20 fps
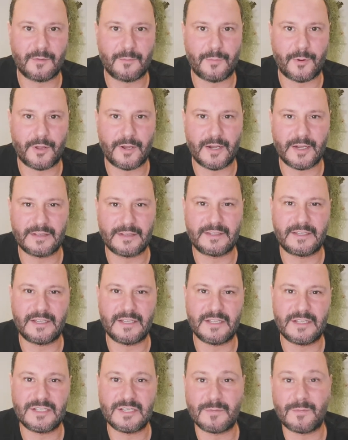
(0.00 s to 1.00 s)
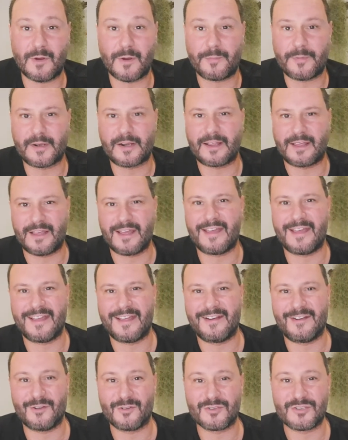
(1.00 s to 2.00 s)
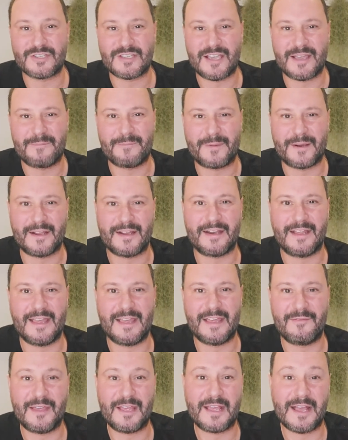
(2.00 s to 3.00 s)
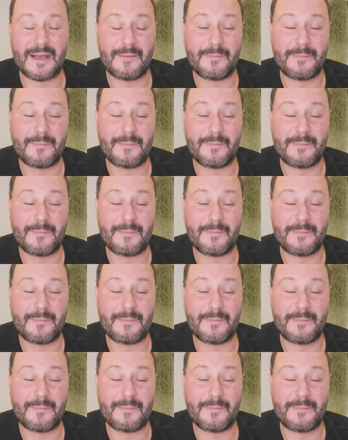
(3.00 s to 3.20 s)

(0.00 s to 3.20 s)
un po' in anticipo perché non sempre nevica,